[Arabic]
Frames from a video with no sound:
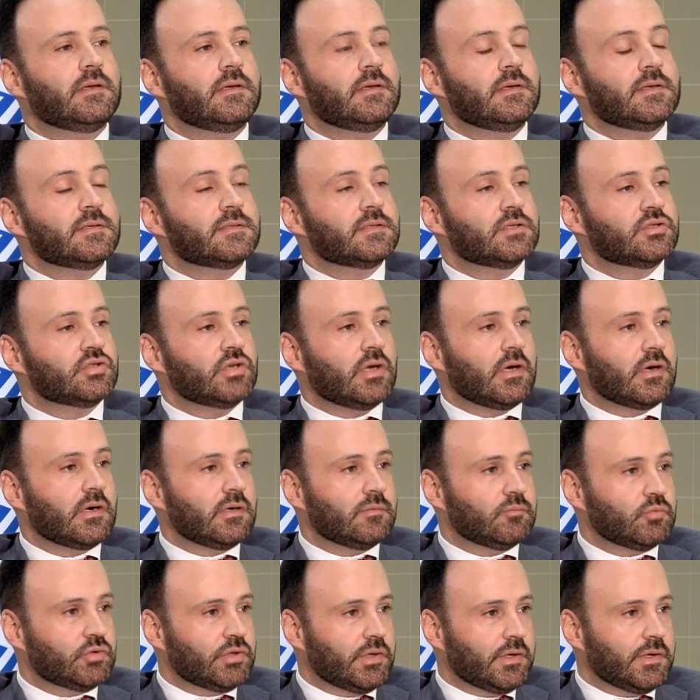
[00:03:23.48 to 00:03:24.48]
الاستشعار
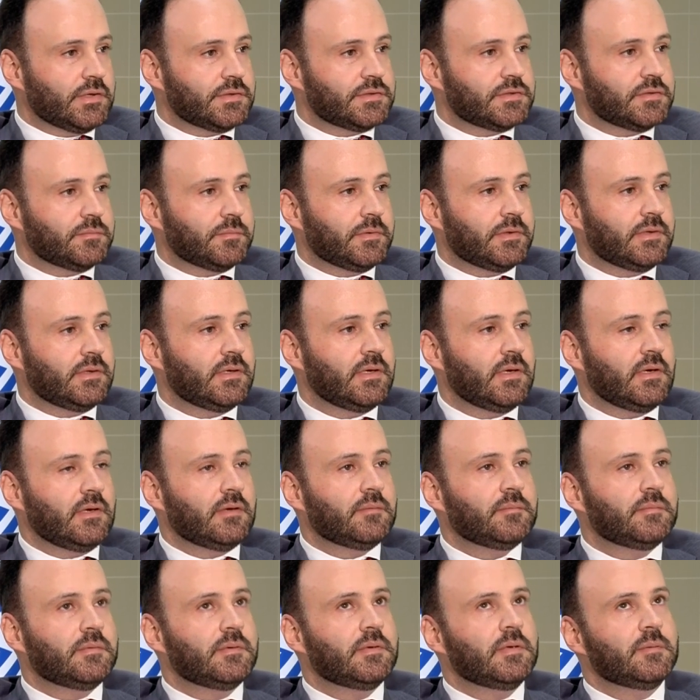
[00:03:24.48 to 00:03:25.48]
المتقدمه
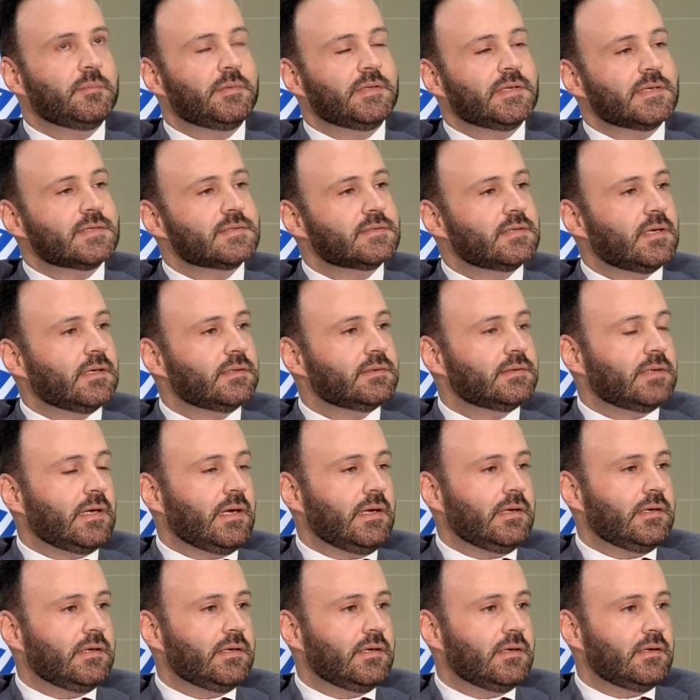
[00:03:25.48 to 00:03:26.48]
منصات
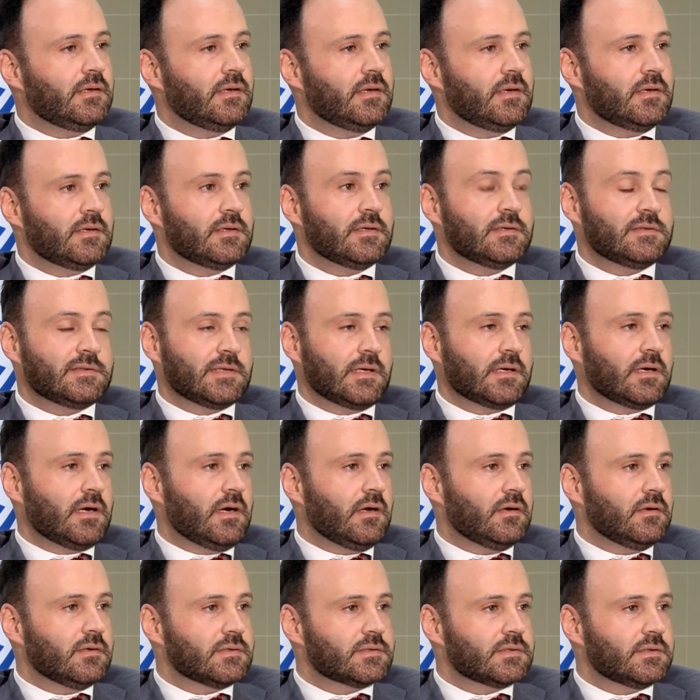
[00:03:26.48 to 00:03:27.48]
تحليل
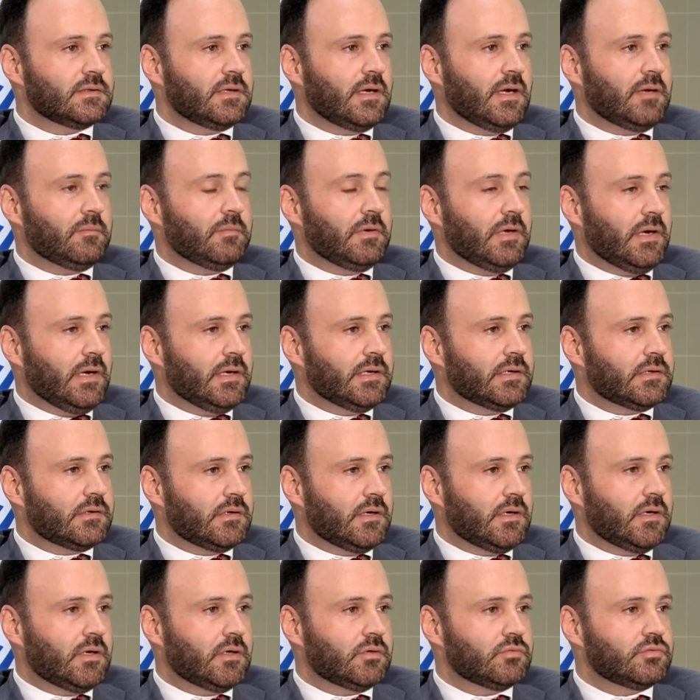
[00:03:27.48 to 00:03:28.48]
الذكاء الاصطناعي بالاي
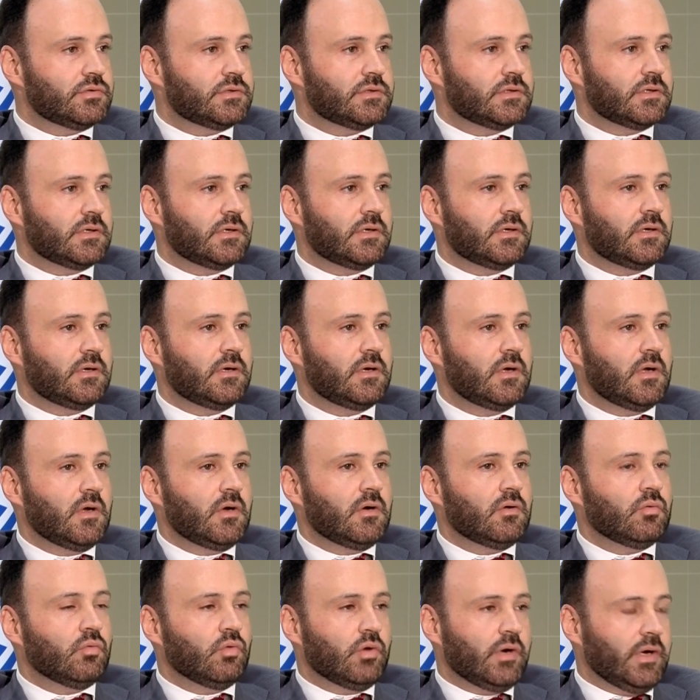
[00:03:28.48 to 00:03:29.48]
كلاود آه،
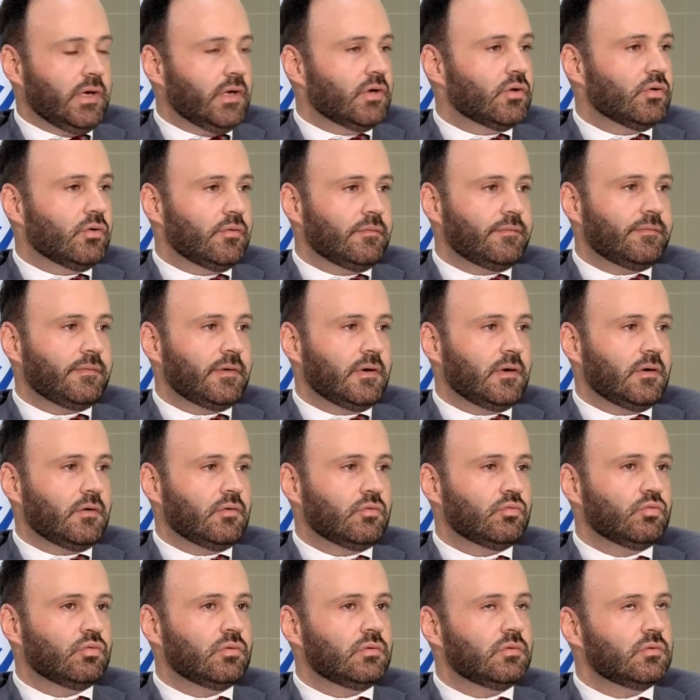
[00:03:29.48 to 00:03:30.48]
وغيره ف...
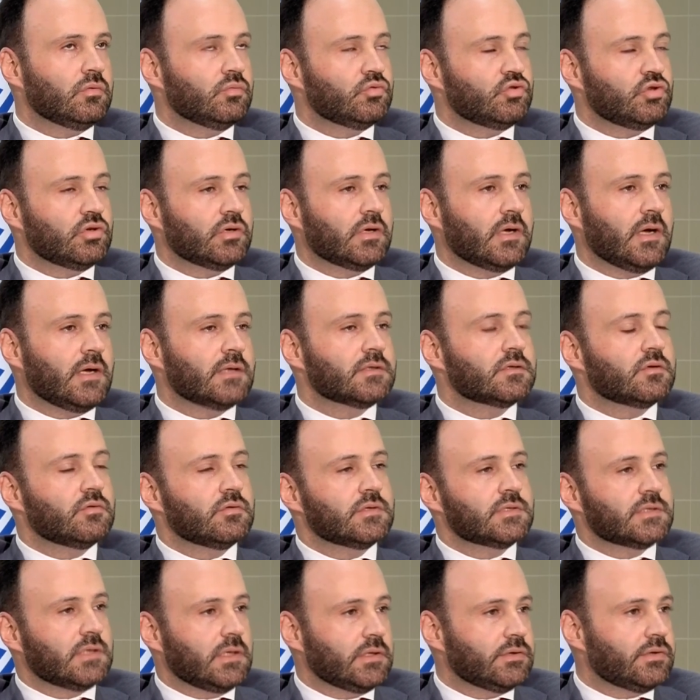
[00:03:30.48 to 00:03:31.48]
وشركات
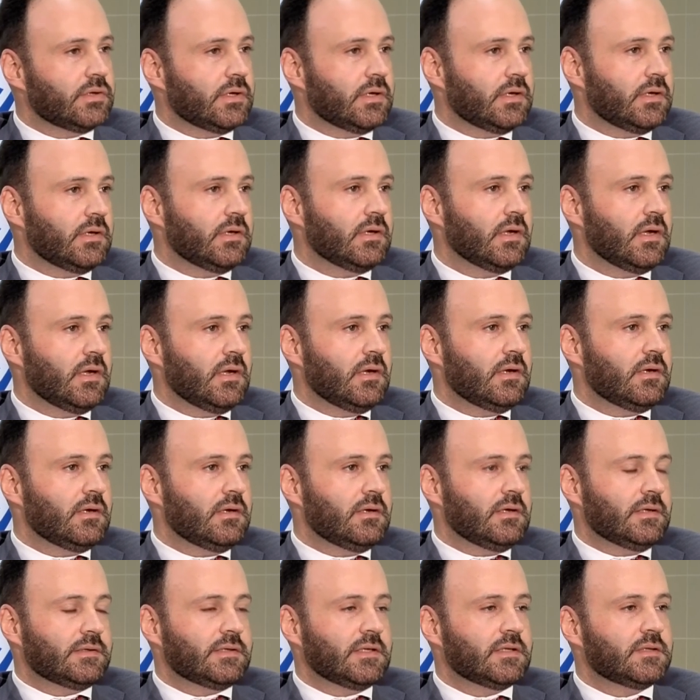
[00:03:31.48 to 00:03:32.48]
كونسلتنج
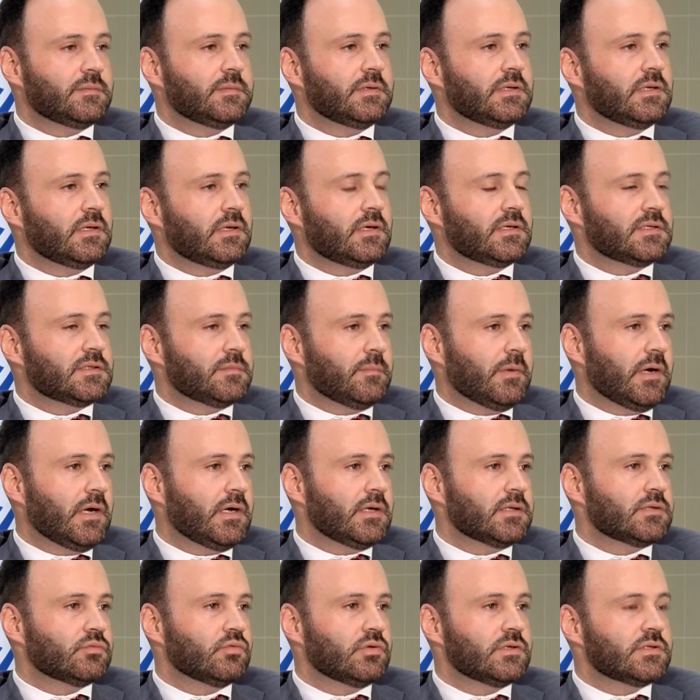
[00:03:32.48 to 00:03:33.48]
لتدوين
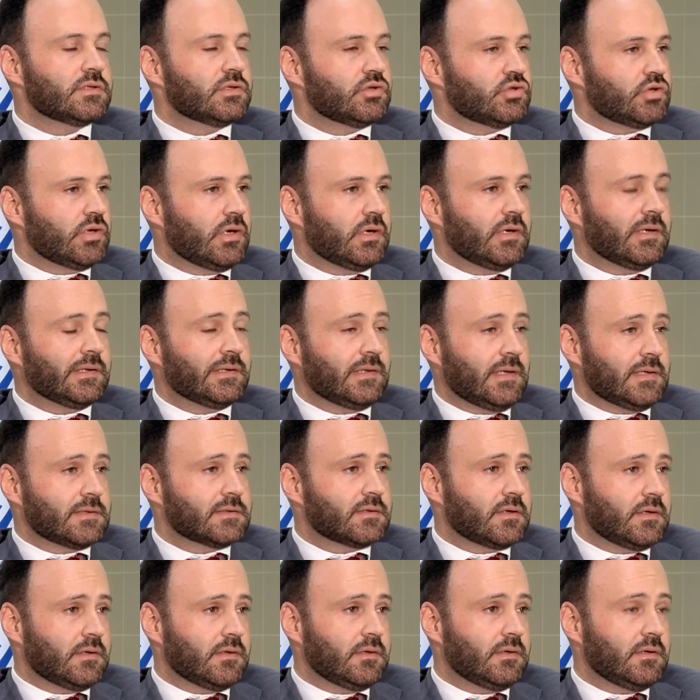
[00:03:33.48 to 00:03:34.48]
الخدمات والاستشارات
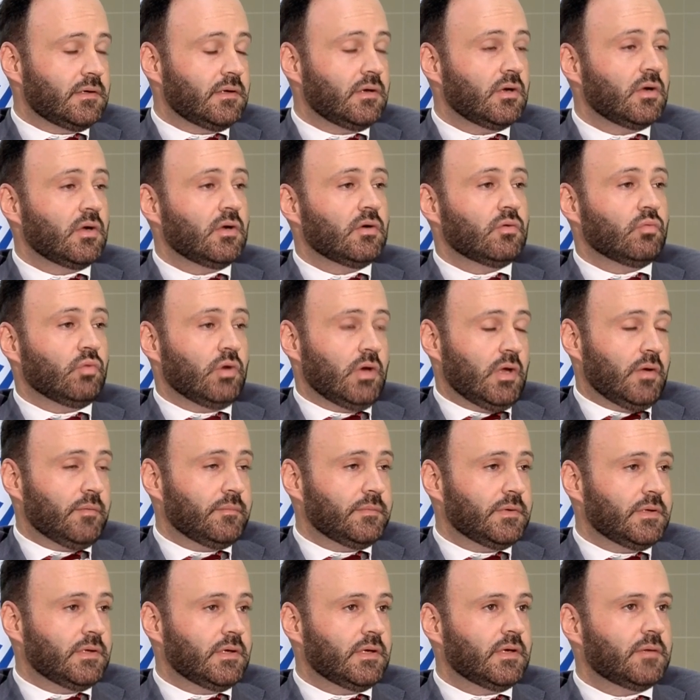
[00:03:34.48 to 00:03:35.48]
العسكريه
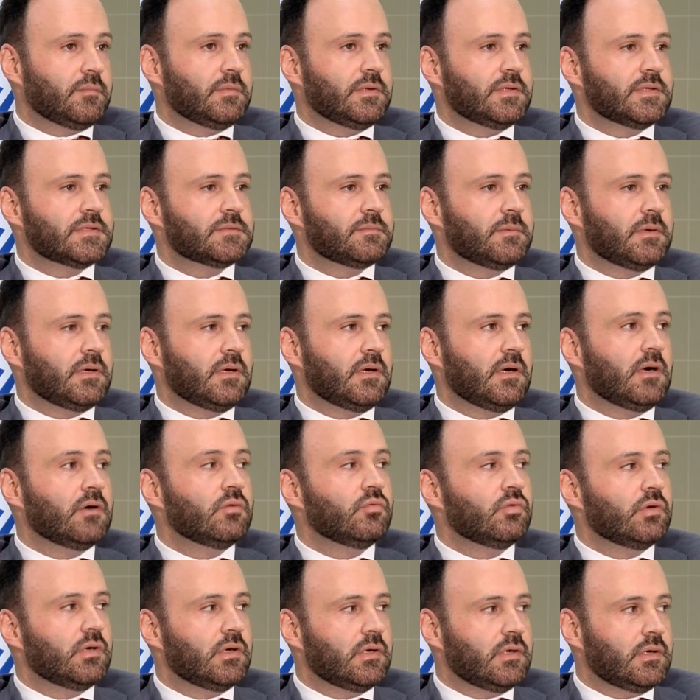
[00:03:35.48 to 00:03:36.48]
والامنيه بالنسبه
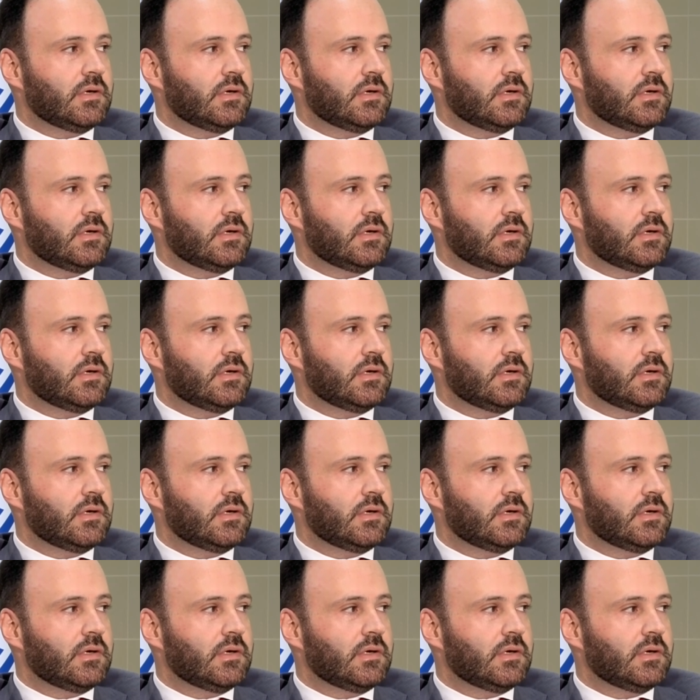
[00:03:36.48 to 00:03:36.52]
او